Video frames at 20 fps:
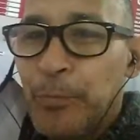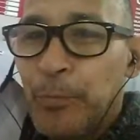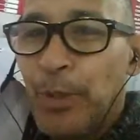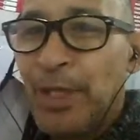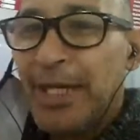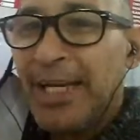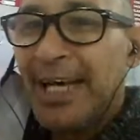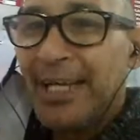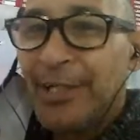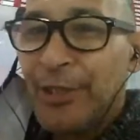
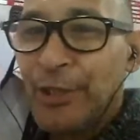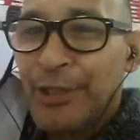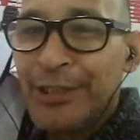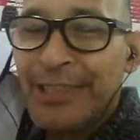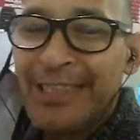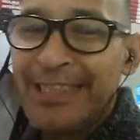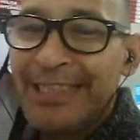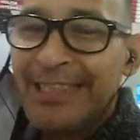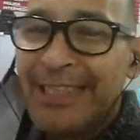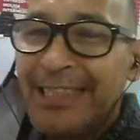Buenas
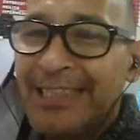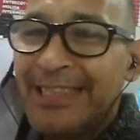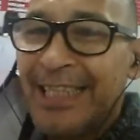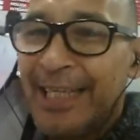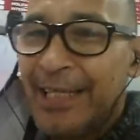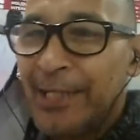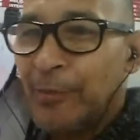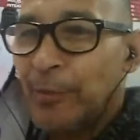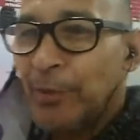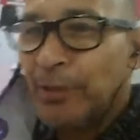noches,
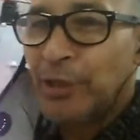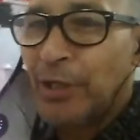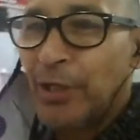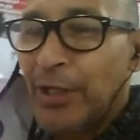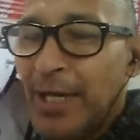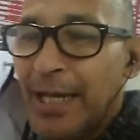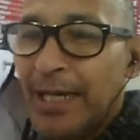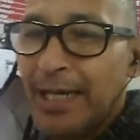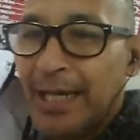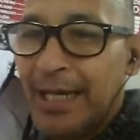este es
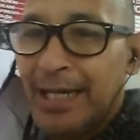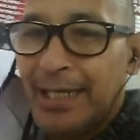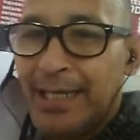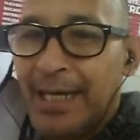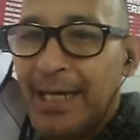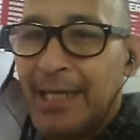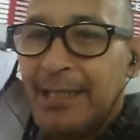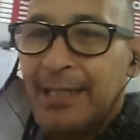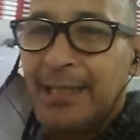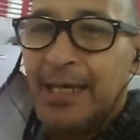nuestro canal
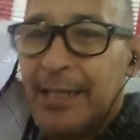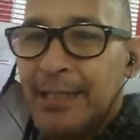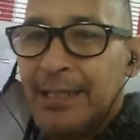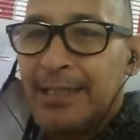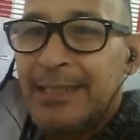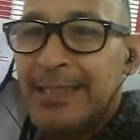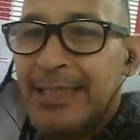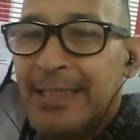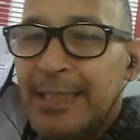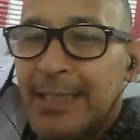Carnes
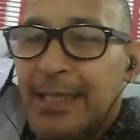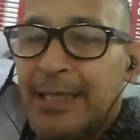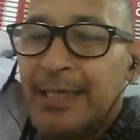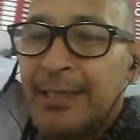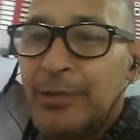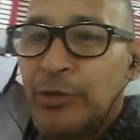Argentina